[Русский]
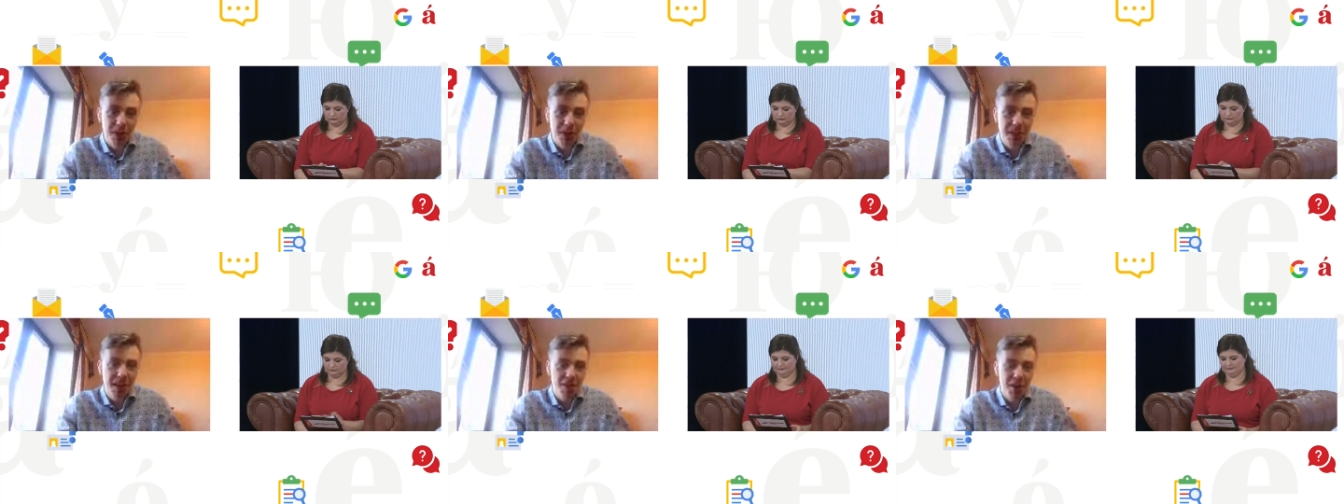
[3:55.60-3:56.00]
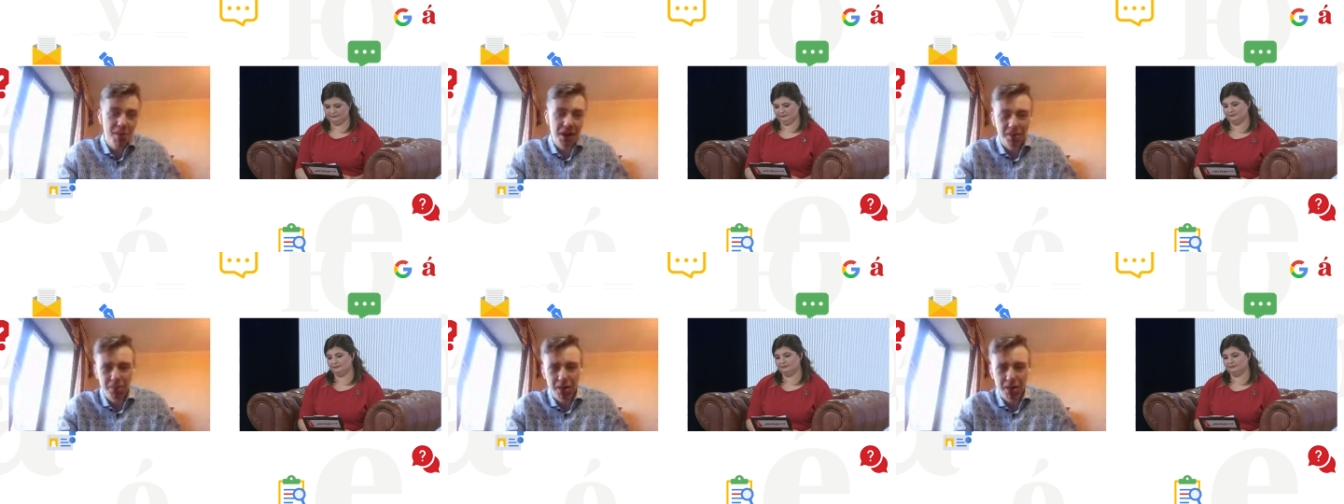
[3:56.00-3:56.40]
в последнее
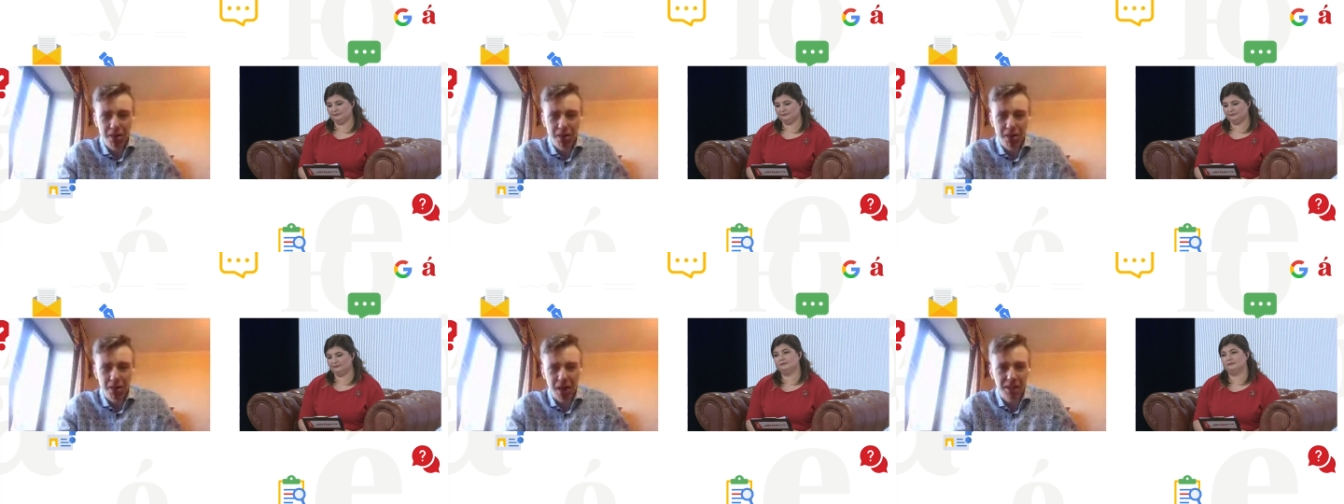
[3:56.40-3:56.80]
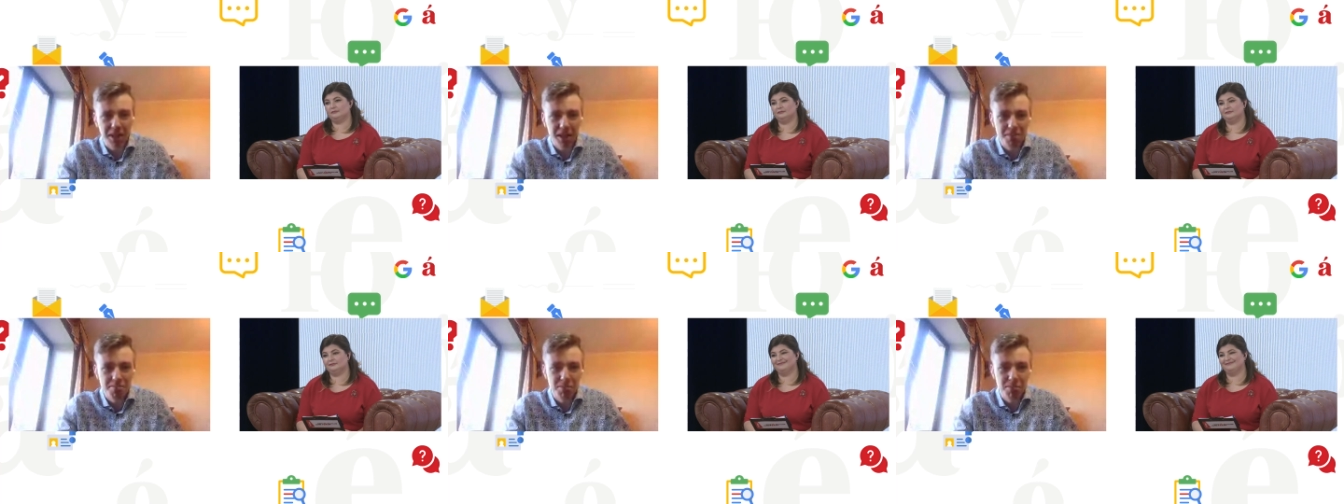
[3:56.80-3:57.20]
время
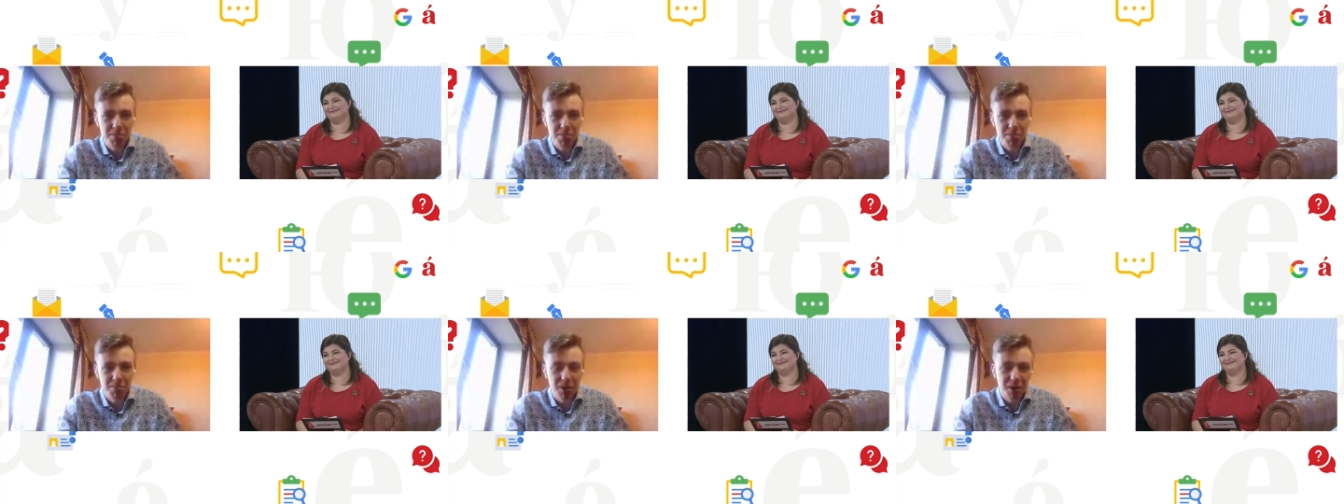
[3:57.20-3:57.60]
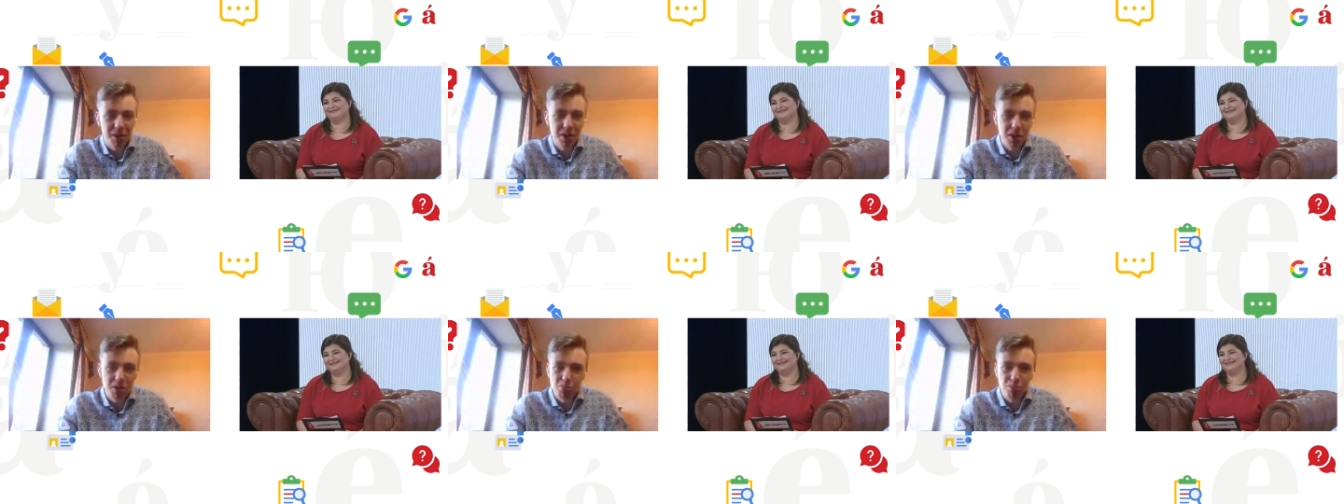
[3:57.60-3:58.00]
как-то
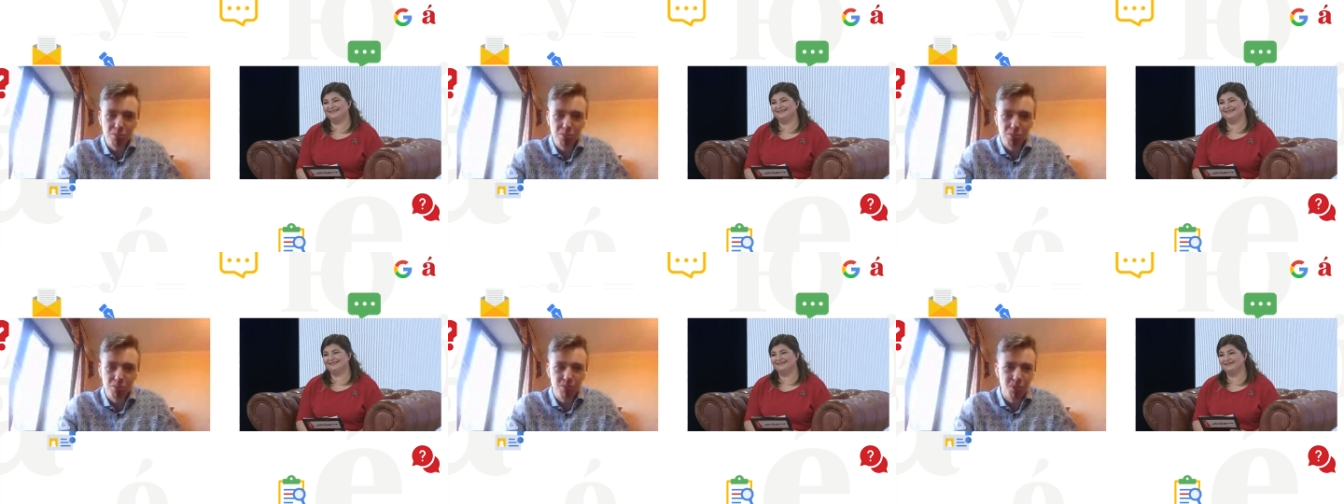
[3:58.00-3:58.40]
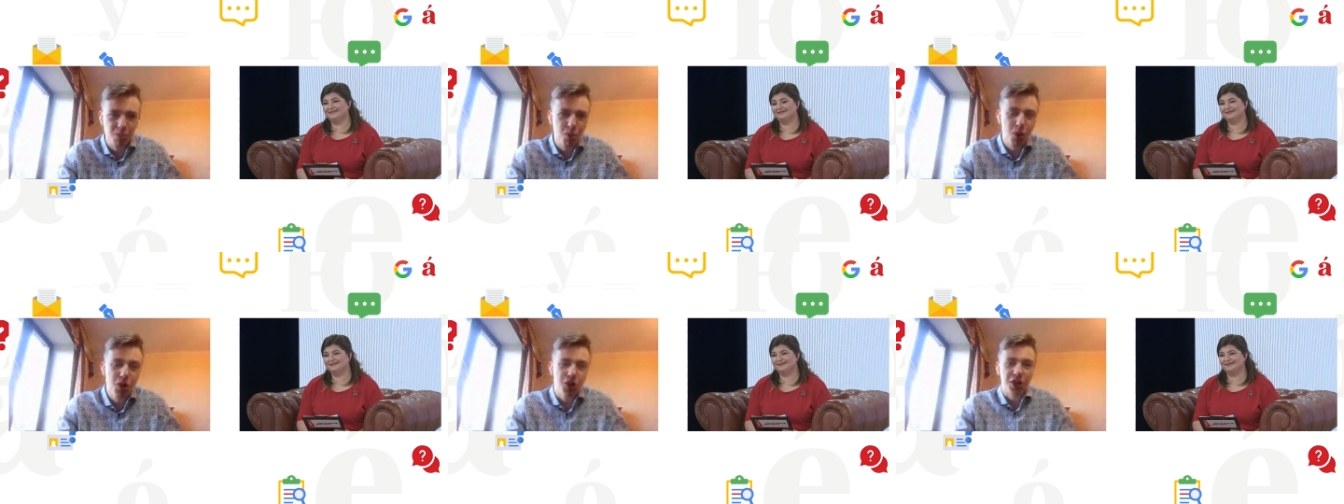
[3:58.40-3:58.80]
э,
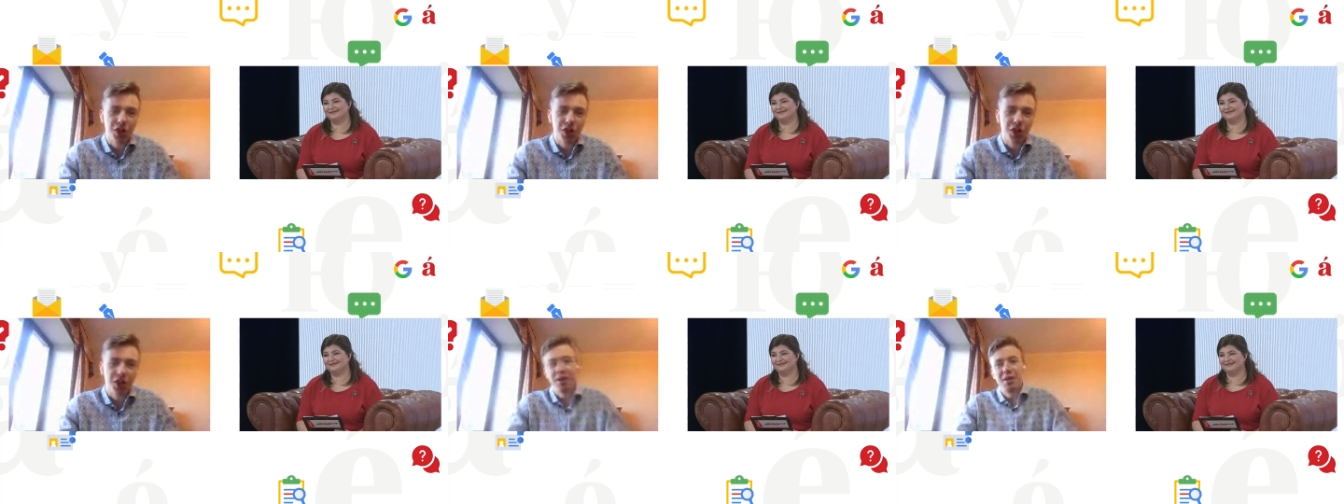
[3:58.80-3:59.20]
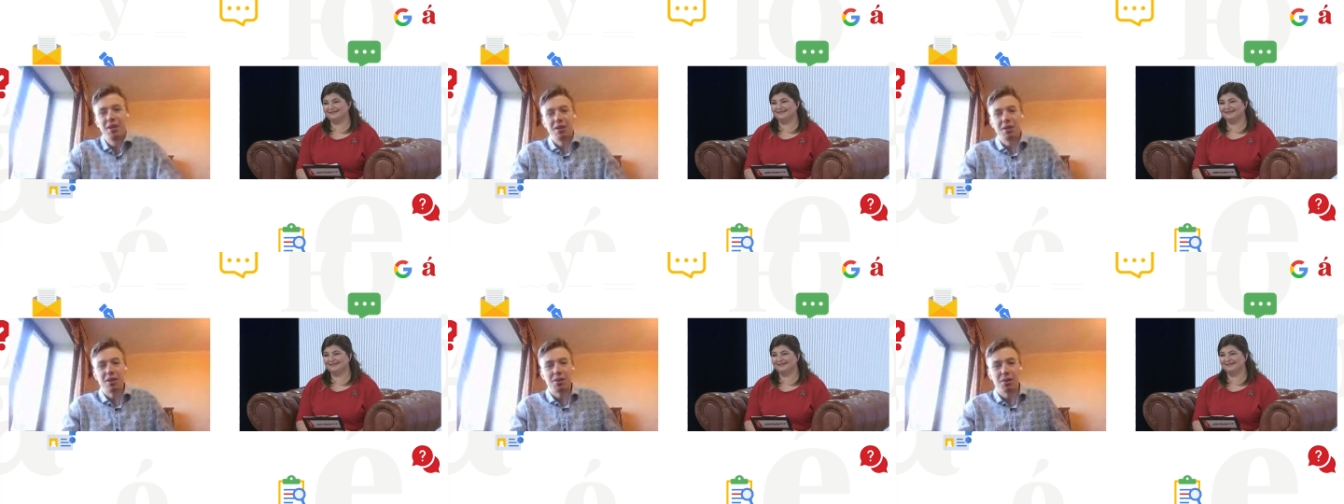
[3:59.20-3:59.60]
больше,
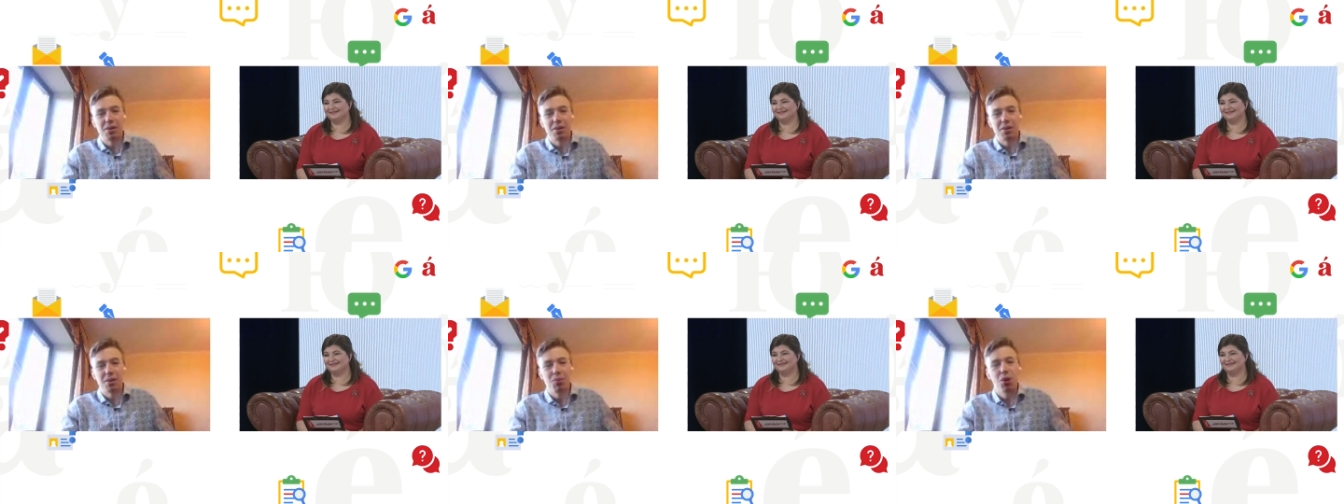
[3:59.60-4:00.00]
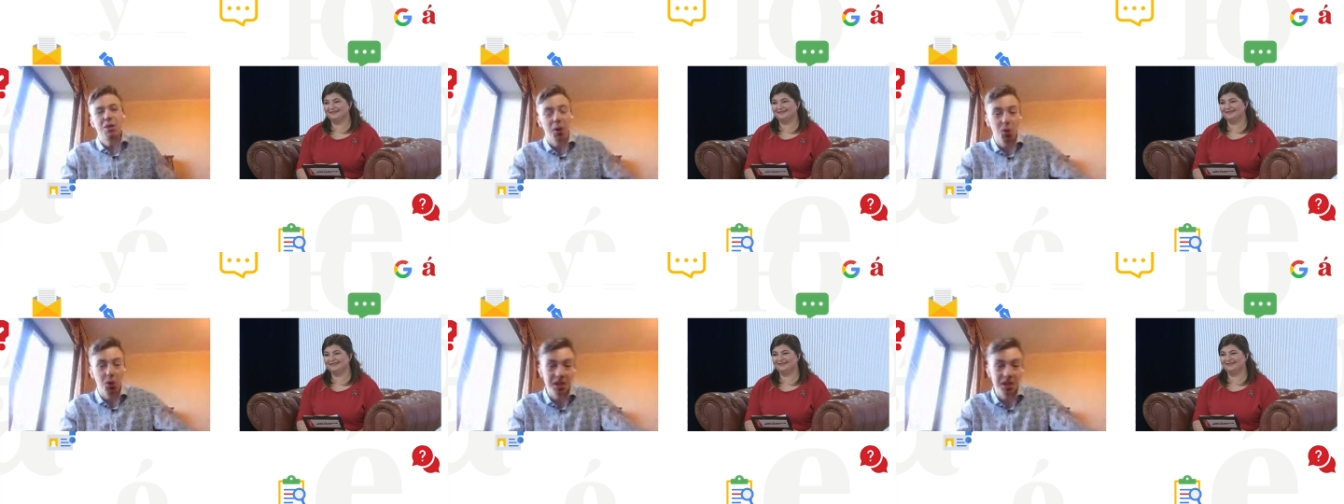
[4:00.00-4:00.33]
э, более